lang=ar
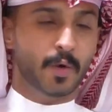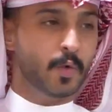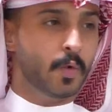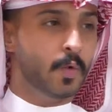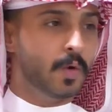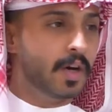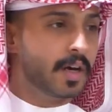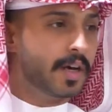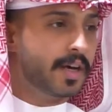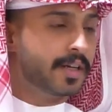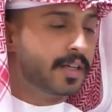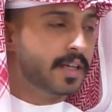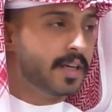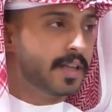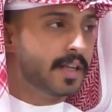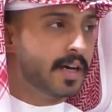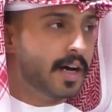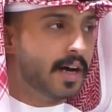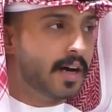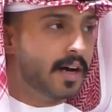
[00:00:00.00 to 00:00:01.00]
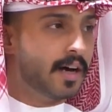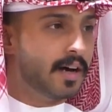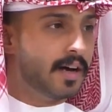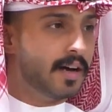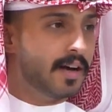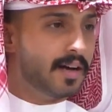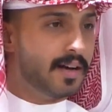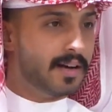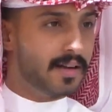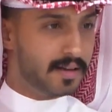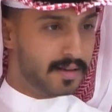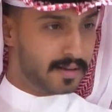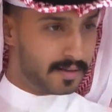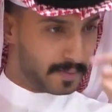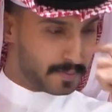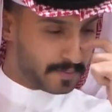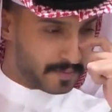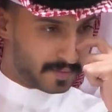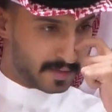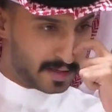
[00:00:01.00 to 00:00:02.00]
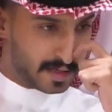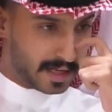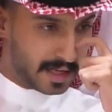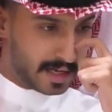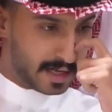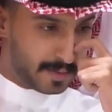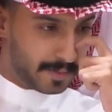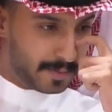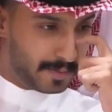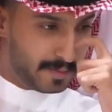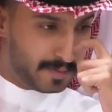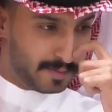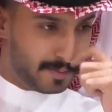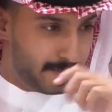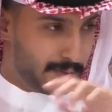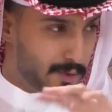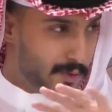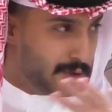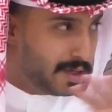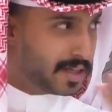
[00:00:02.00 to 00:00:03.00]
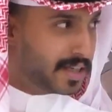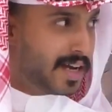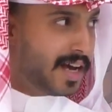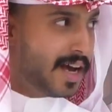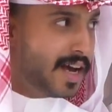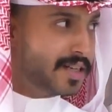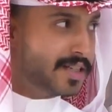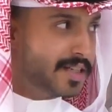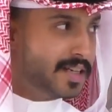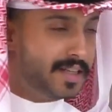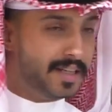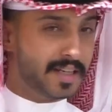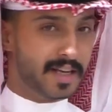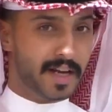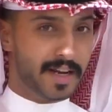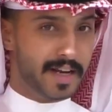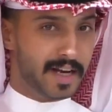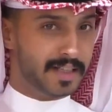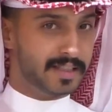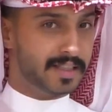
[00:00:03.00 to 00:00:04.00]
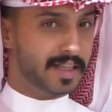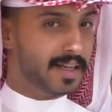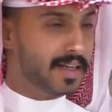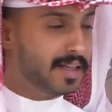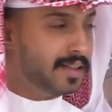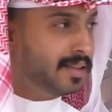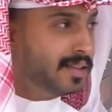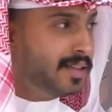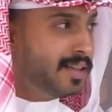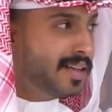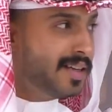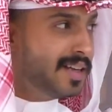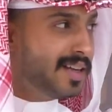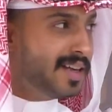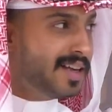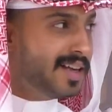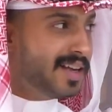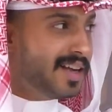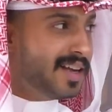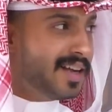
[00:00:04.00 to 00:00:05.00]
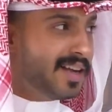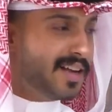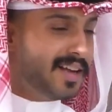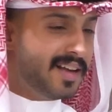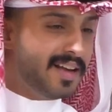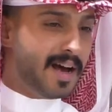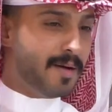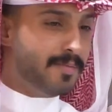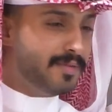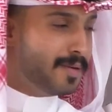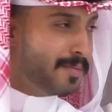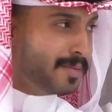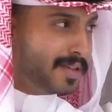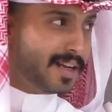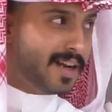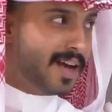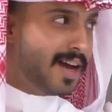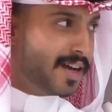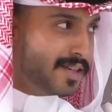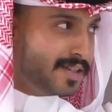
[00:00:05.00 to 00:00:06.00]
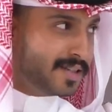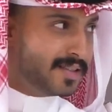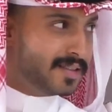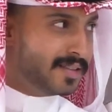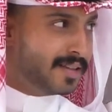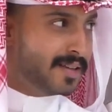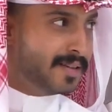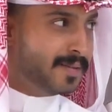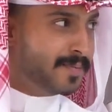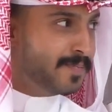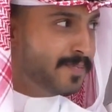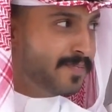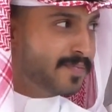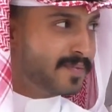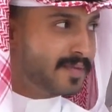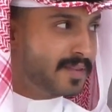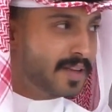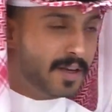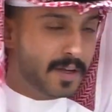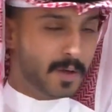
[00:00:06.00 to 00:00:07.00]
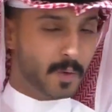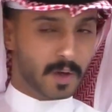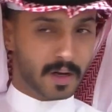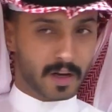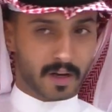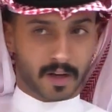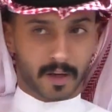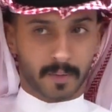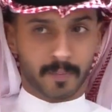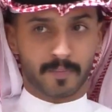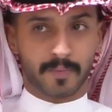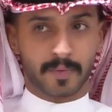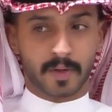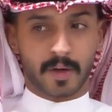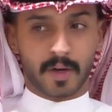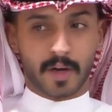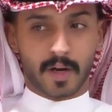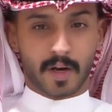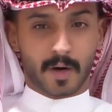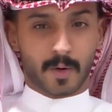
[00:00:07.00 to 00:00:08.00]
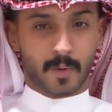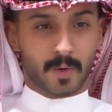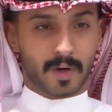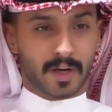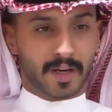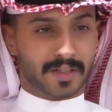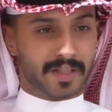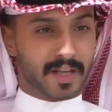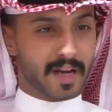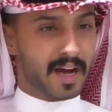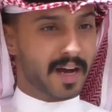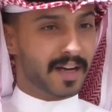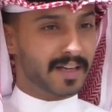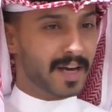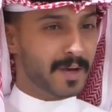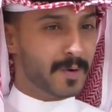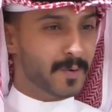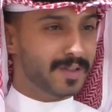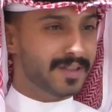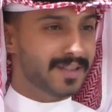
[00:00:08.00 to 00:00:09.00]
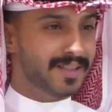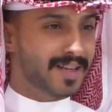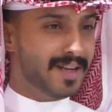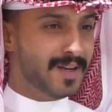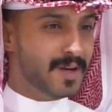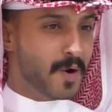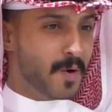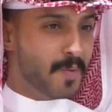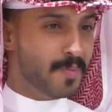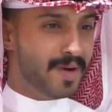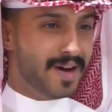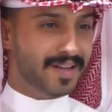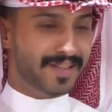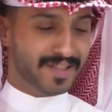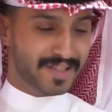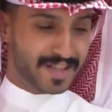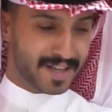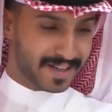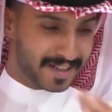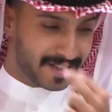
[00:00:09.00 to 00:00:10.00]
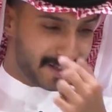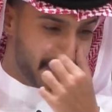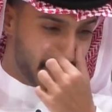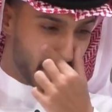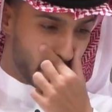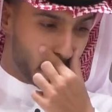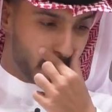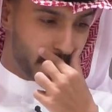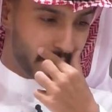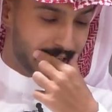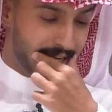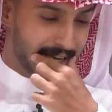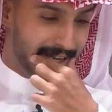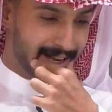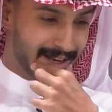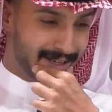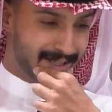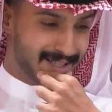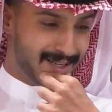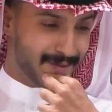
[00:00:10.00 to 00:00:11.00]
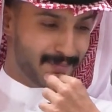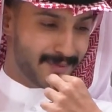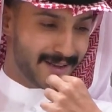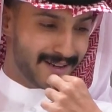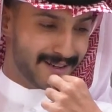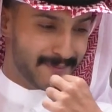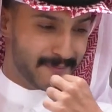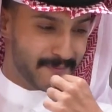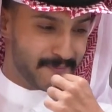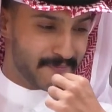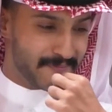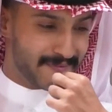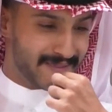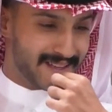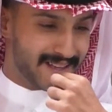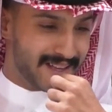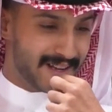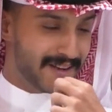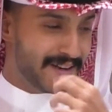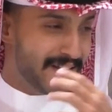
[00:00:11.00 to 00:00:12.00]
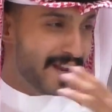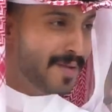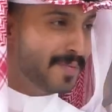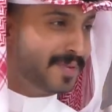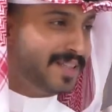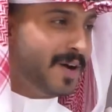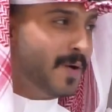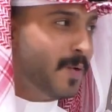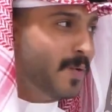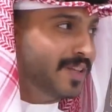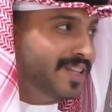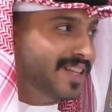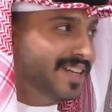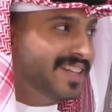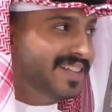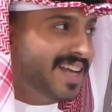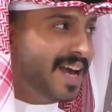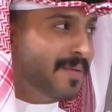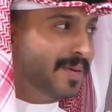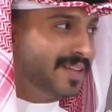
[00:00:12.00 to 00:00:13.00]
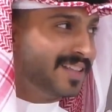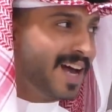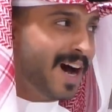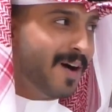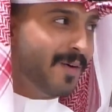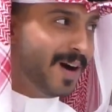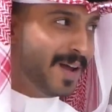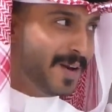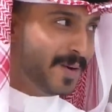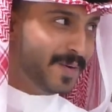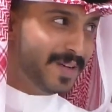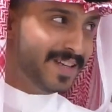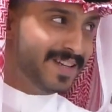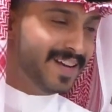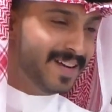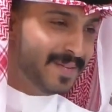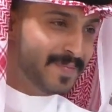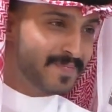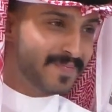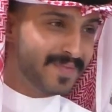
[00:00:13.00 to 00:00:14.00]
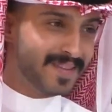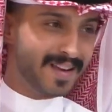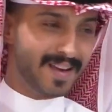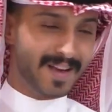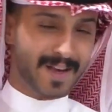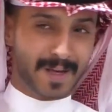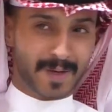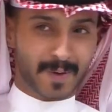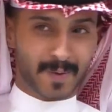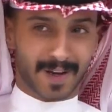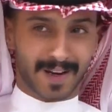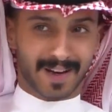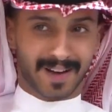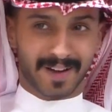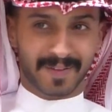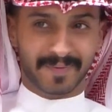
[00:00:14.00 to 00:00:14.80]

وغير كذا أنا بقول لك حاجة يعني قناتنا أبدأ من كل حاجة عندنا الله يعطيكم أي أيوة والله وصراحه كان ودي اليوم بعد يشاركني اخوي كحيلان الشمري ونعم. لان انا متعود اني دائما اتخاوى انا وياه اي بالمناسبه إيه، انا